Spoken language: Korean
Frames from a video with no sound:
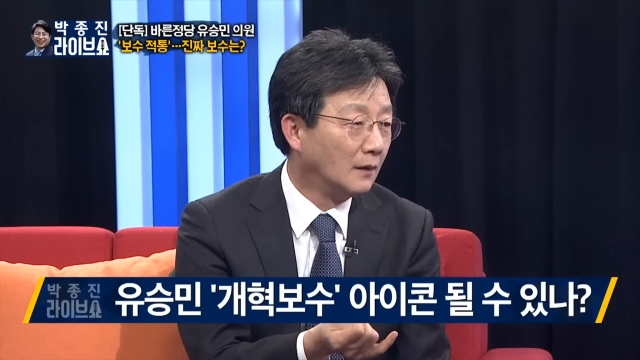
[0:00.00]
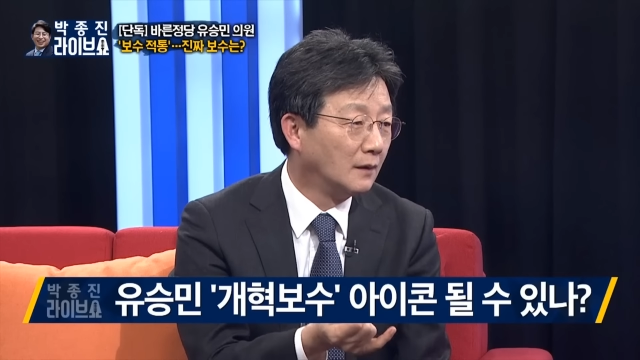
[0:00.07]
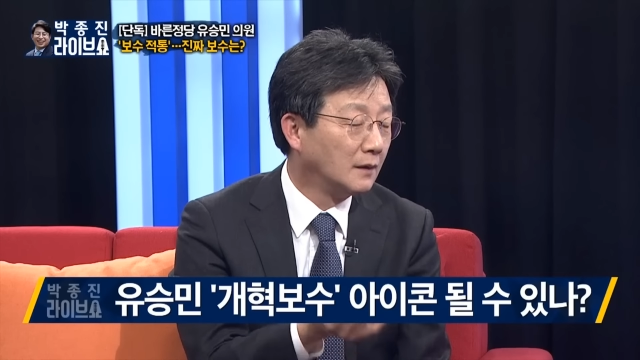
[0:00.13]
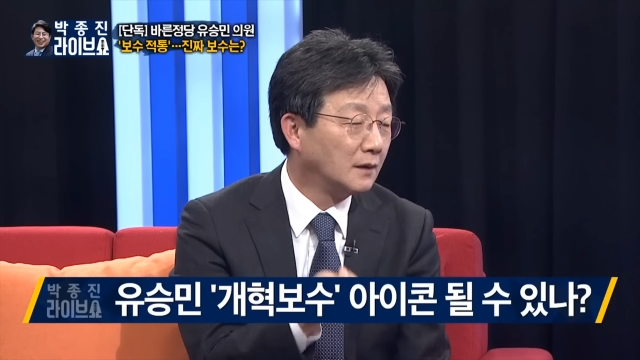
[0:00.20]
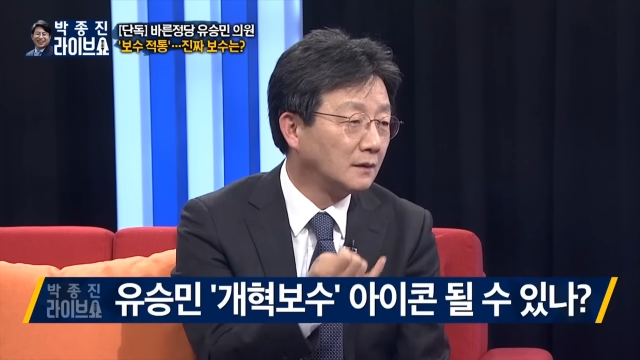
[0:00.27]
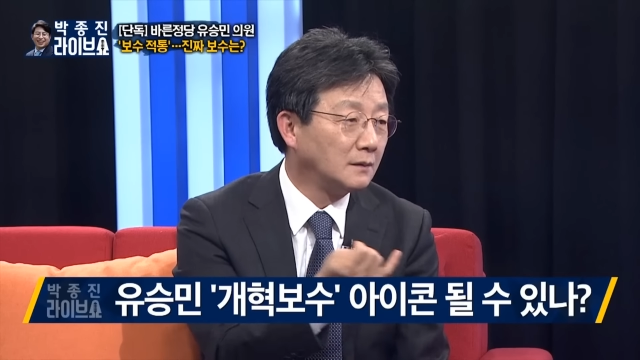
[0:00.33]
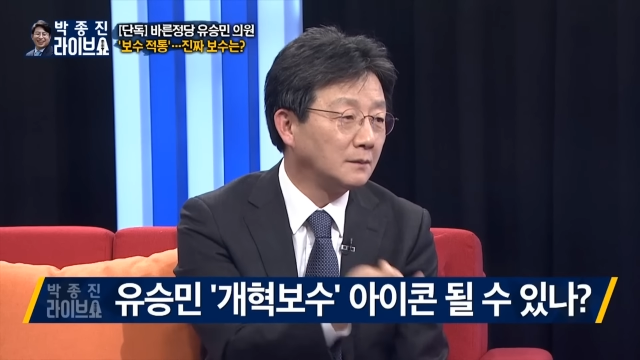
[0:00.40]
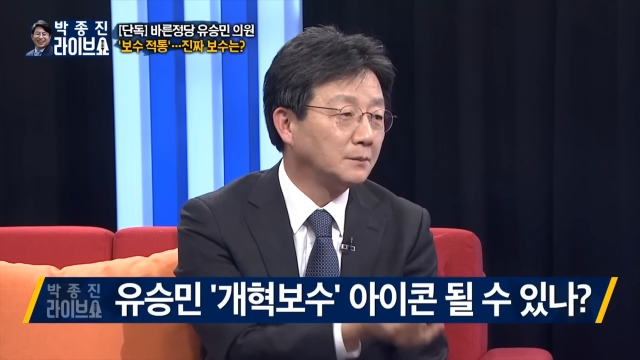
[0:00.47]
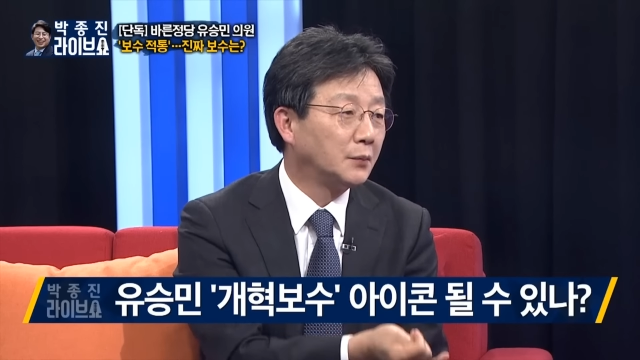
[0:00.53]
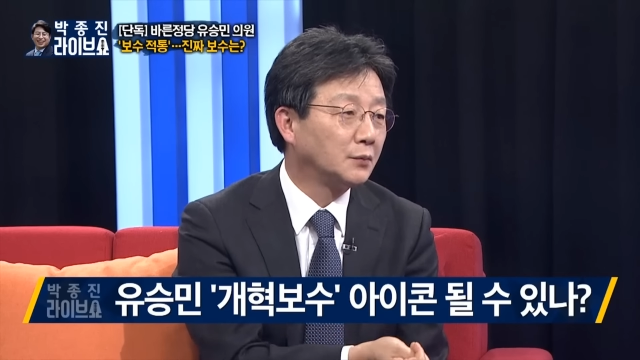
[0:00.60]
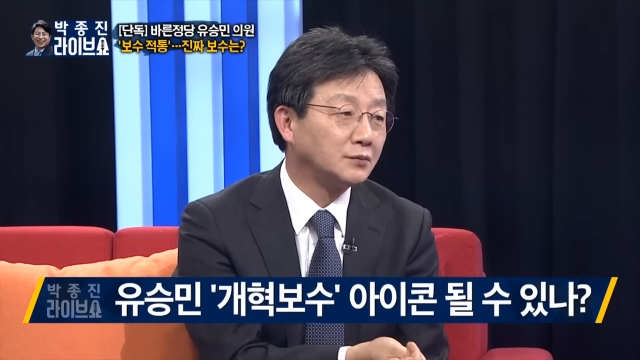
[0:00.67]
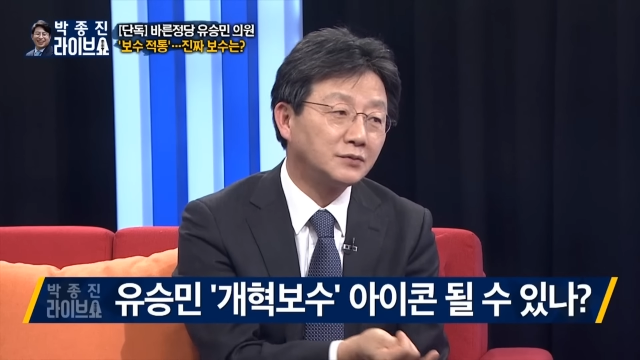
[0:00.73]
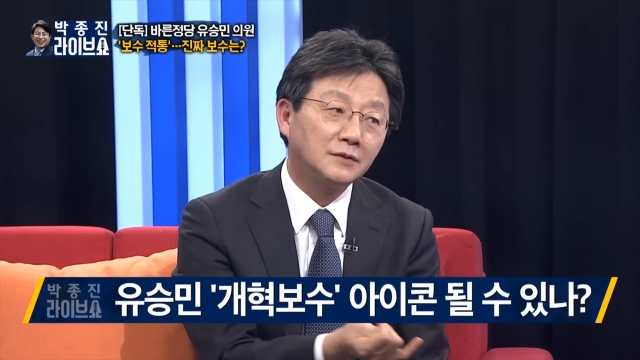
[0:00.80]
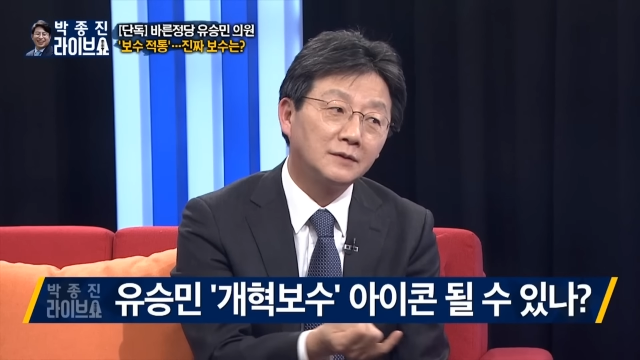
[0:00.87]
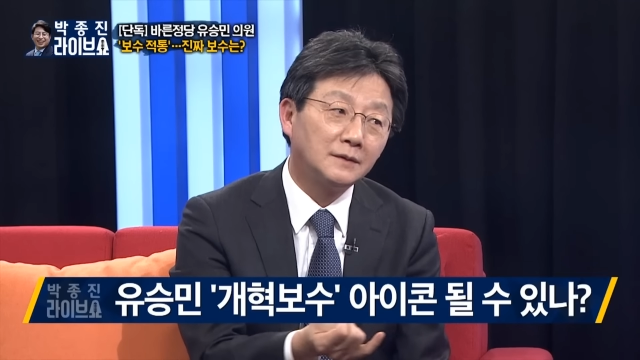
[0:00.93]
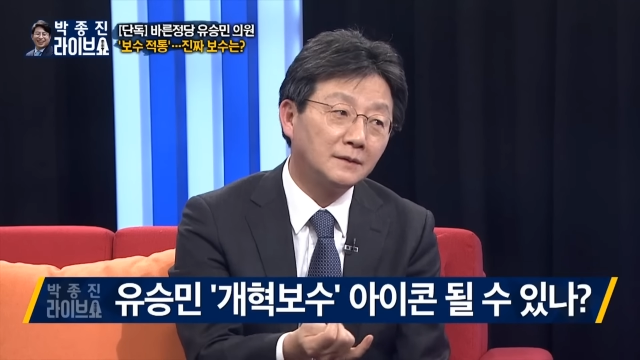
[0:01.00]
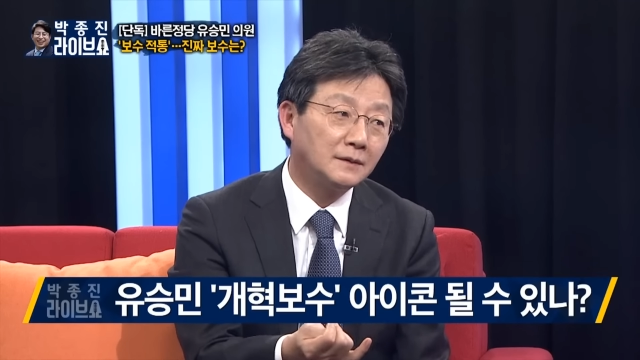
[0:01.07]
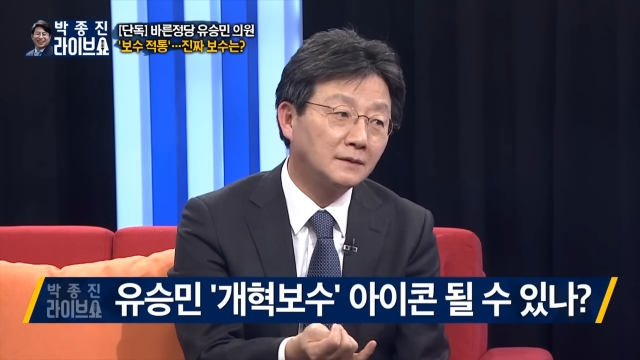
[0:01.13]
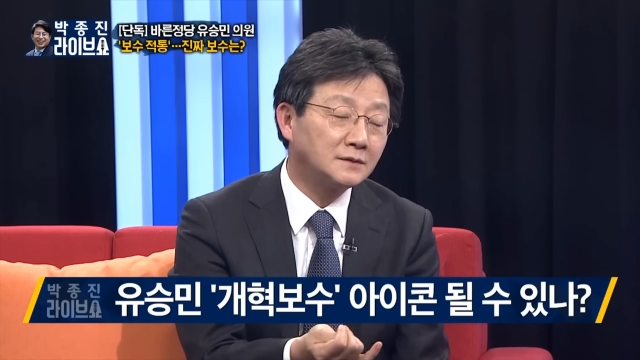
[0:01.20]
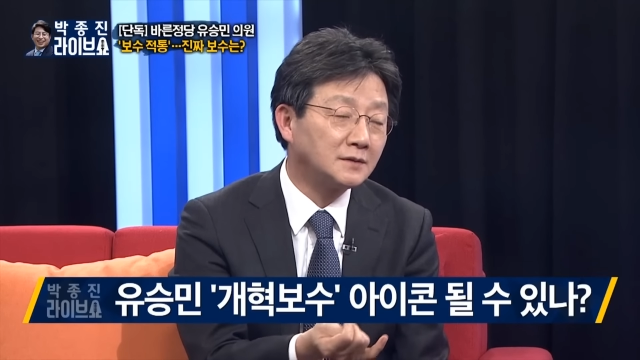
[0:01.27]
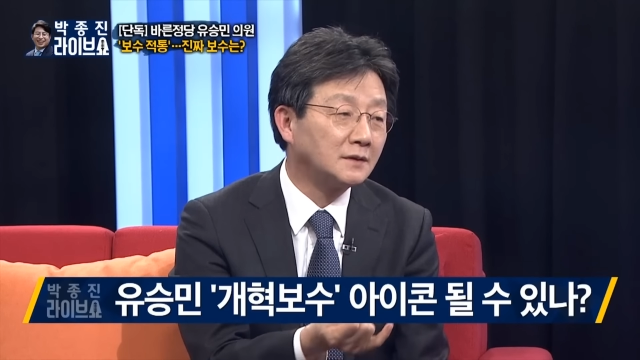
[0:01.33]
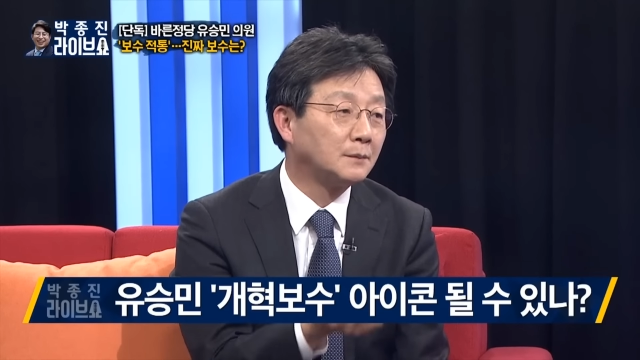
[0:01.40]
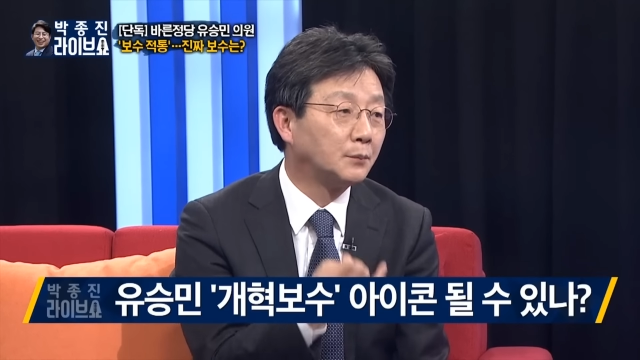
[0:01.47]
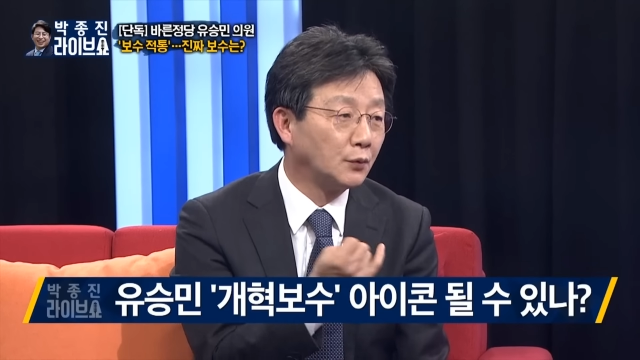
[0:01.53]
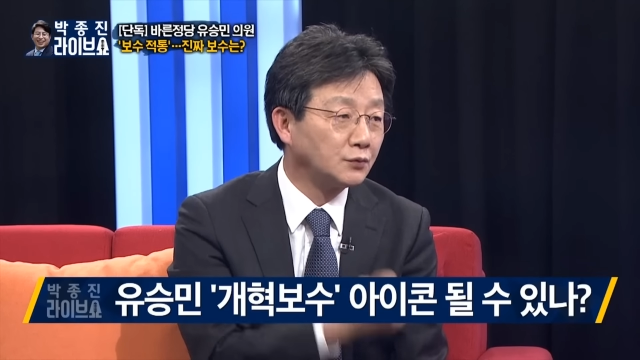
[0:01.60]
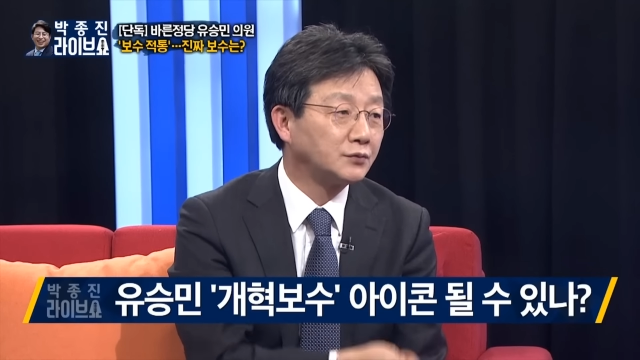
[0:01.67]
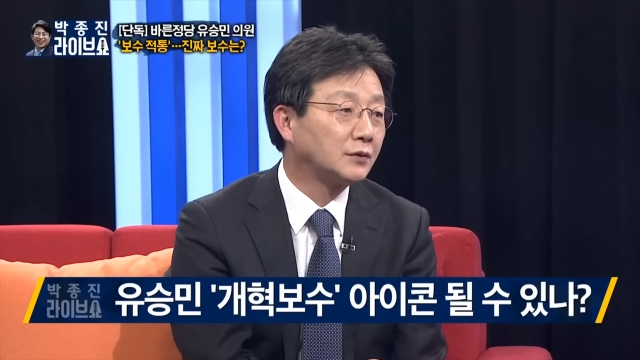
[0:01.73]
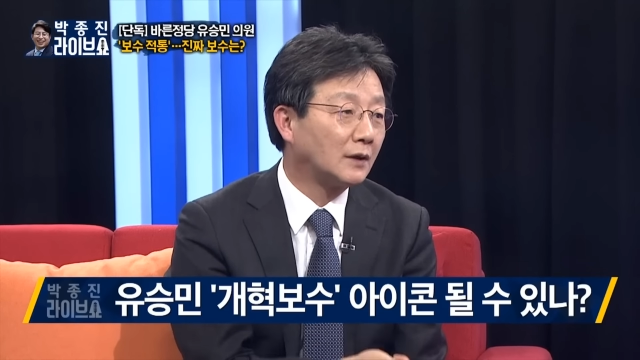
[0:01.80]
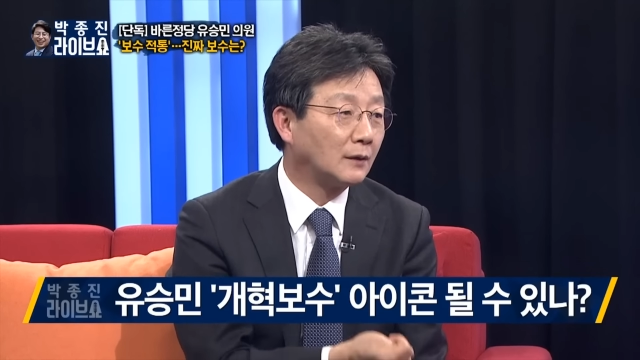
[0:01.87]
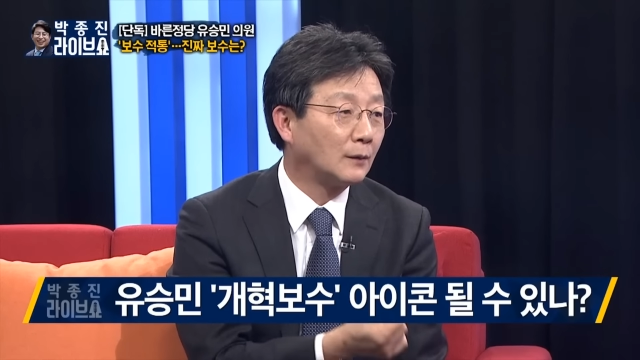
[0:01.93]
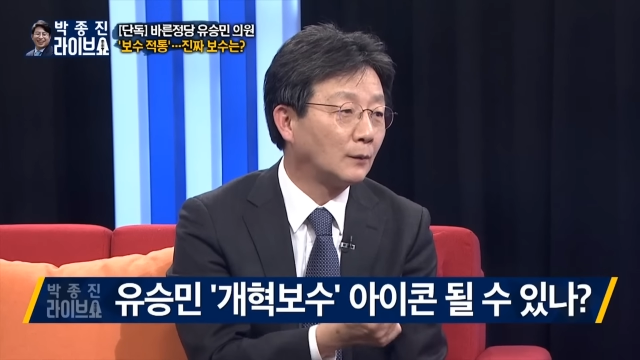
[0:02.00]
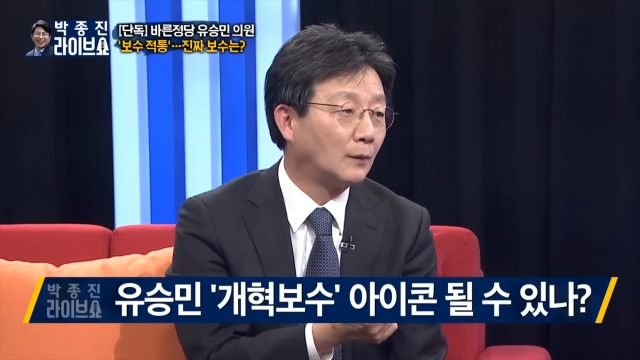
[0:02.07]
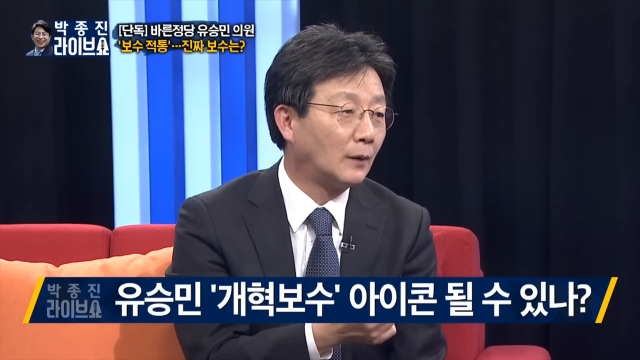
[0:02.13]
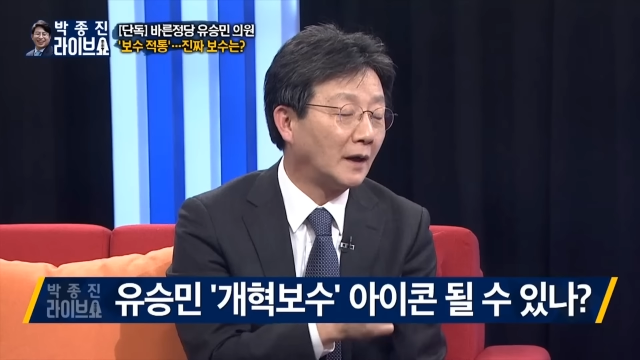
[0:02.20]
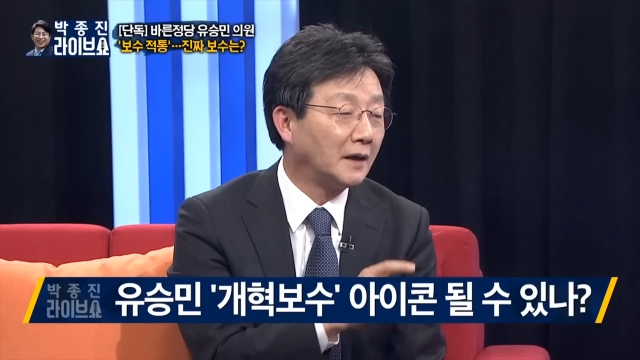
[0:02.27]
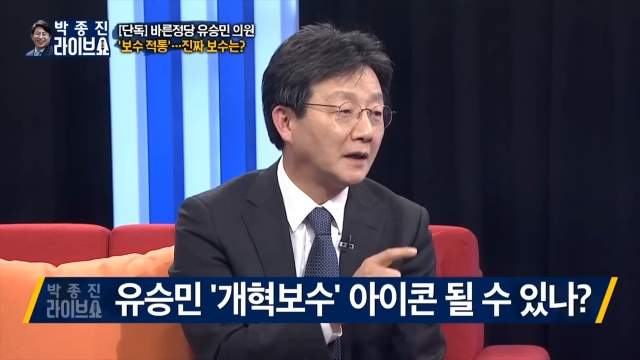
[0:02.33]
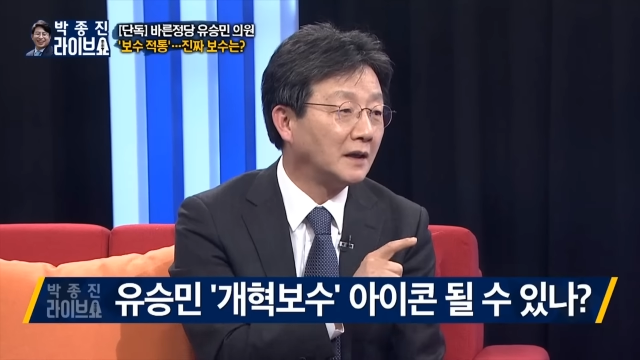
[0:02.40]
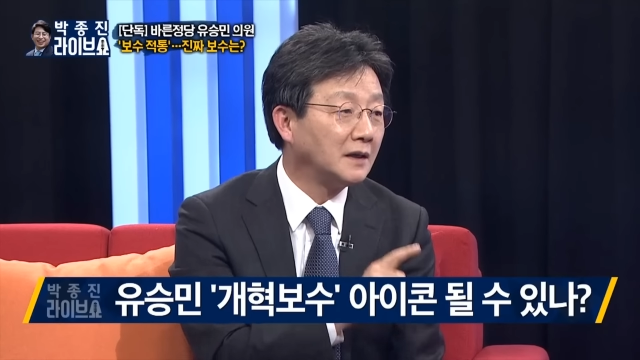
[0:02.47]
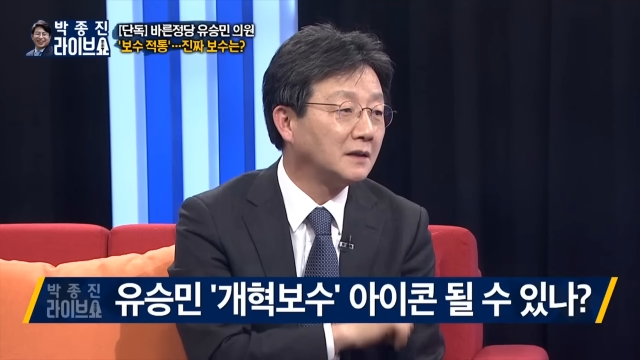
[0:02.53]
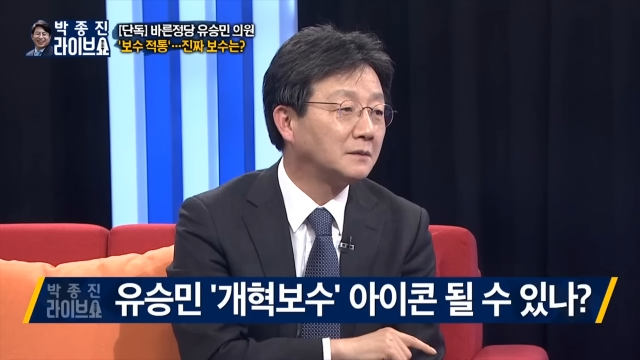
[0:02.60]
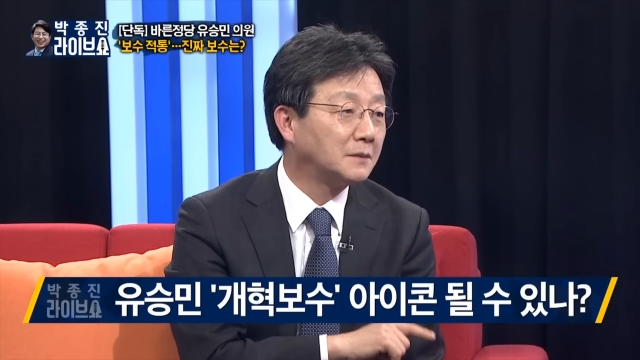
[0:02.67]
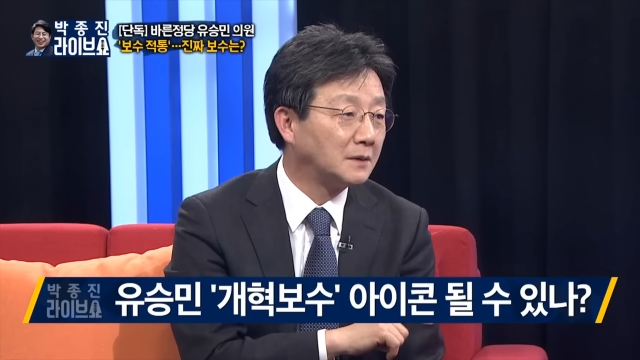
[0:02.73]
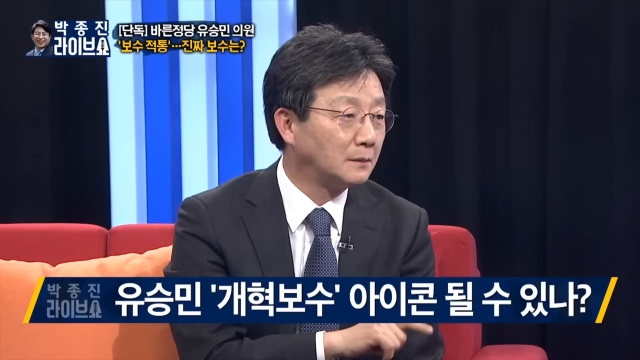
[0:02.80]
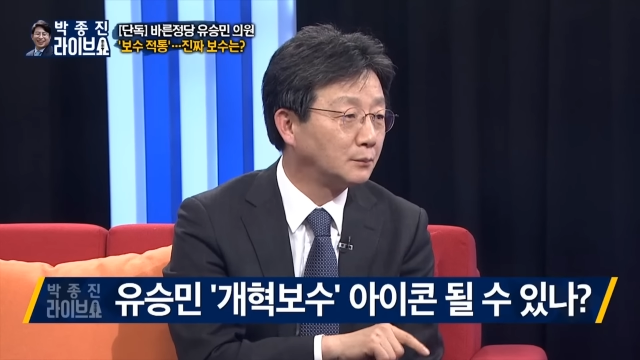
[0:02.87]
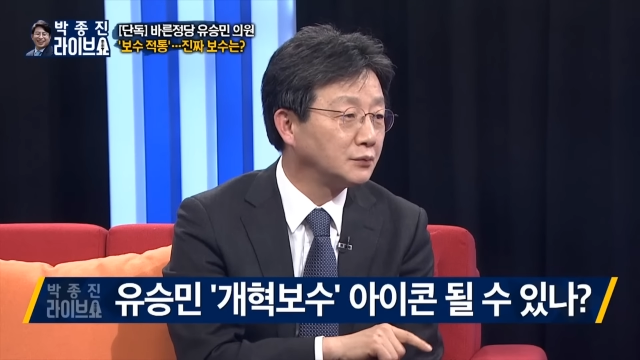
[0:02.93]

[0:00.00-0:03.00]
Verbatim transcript: 이런 보수는 저는 보수라고 아예 이름을